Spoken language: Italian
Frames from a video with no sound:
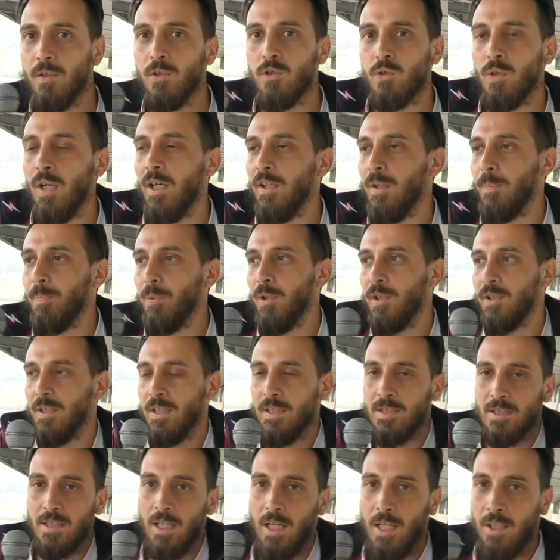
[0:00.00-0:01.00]
Squadre più
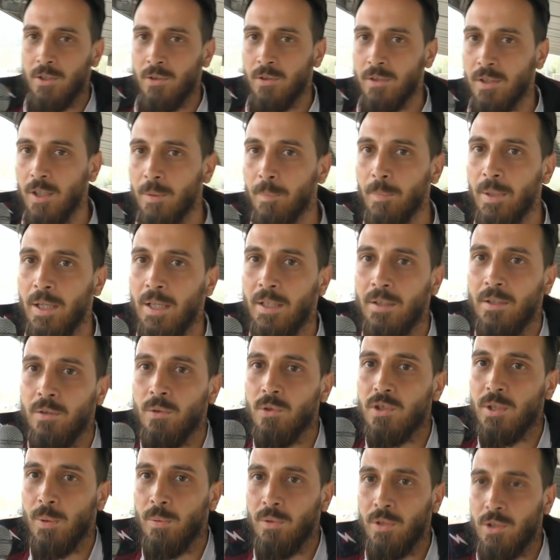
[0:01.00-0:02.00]
attrezzate, naturalmente,
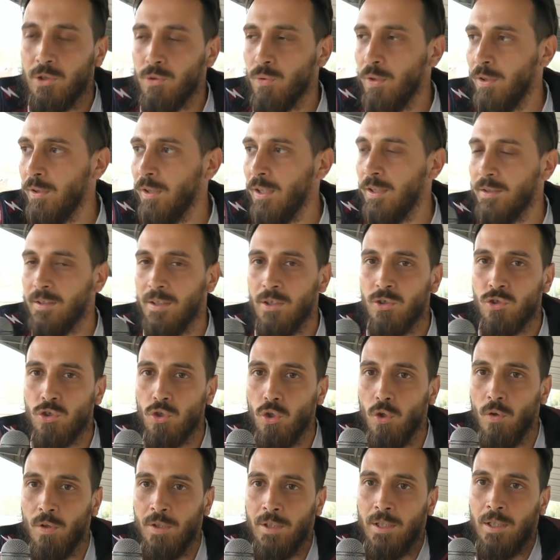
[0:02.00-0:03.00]
noi siamo una squadra in alta
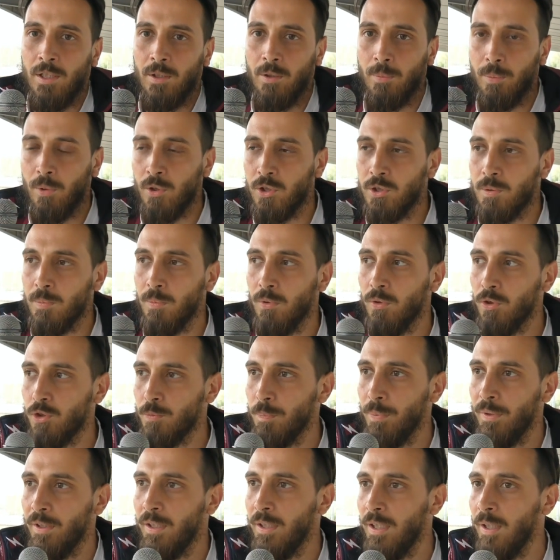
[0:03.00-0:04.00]
giovane che l'anno prossimo
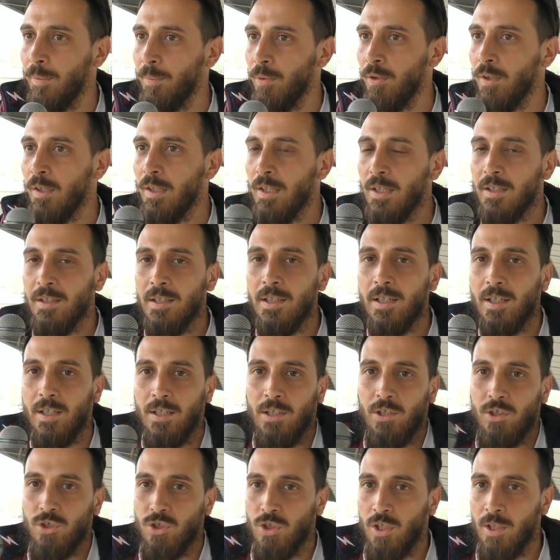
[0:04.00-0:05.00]
speriamo di
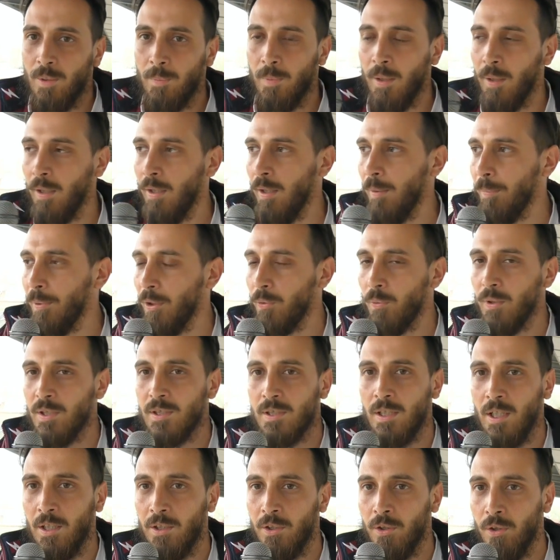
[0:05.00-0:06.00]
crescere, ma per
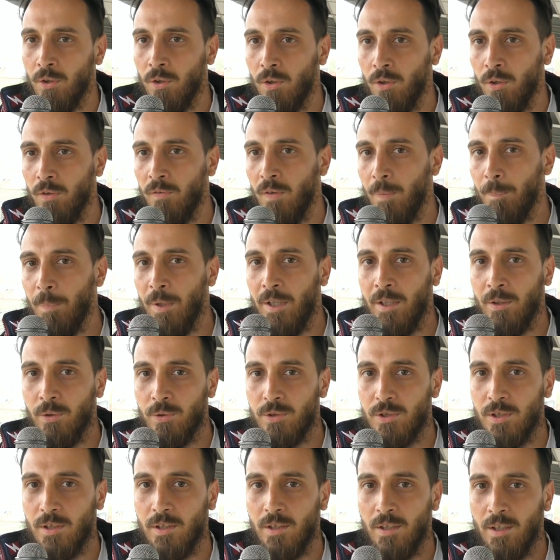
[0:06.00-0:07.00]
quest'anno va bene
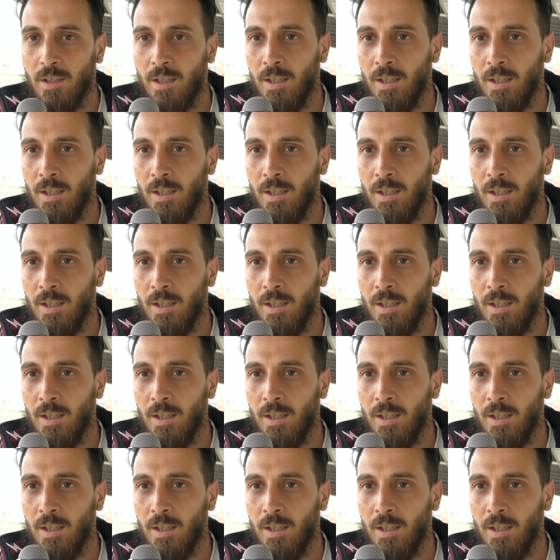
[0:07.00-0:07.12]
così.